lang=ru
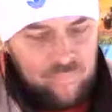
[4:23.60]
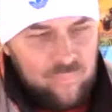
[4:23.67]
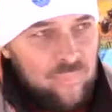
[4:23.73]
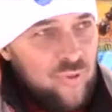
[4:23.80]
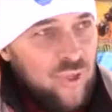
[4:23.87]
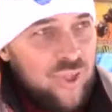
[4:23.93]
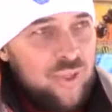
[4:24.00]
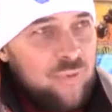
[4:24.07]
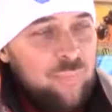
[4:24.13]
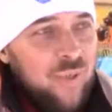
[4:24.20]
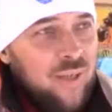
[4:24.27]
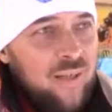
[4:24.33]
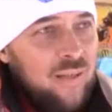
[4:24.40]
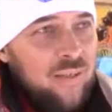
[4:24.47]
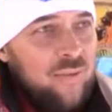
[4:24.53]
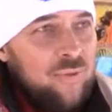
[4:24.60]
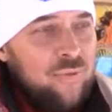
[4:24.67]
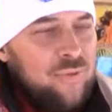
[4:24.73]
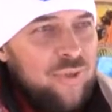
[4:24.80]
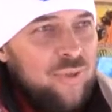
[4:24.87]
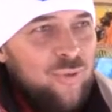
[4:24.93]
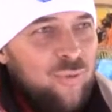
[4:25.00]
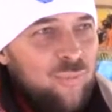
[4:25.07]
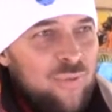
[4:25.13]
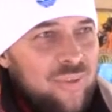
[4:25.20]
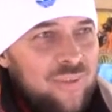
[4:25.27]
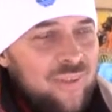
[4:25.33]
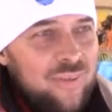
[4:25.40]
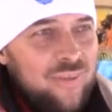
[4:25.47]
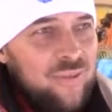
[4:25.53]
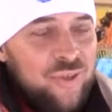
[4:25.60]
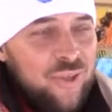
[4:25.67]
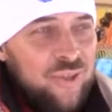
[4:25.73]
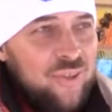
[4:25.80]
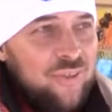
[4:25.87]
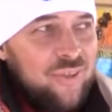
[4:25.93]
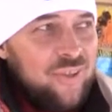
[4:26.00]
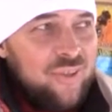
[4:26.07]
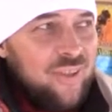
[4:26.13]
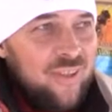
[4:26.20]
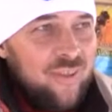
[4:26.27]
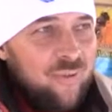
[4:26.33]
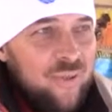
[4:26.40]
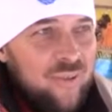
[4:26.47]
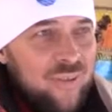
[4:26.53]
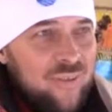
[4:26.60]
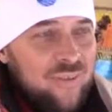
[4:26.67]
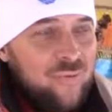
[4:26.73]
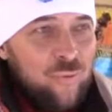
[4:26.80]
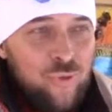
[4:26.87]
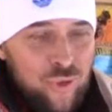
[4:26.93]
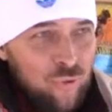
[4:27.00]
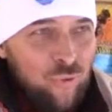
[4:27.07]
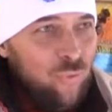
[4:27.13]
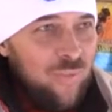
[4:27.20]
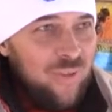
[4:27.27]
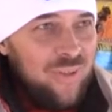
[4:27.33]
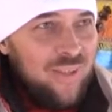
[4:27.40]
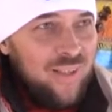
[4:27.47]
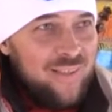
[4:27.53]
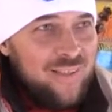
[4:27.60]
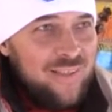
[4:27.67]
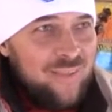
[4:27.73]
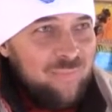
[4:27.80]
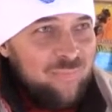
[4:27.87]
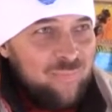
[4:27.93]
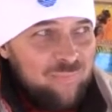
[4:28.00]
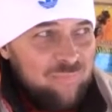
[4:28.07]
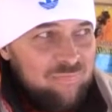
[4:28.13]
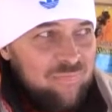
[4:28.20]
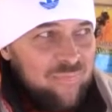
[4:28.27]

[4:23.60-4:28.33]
Даже пока не думал, даже честно не знаю даже. Ну не думал над этим.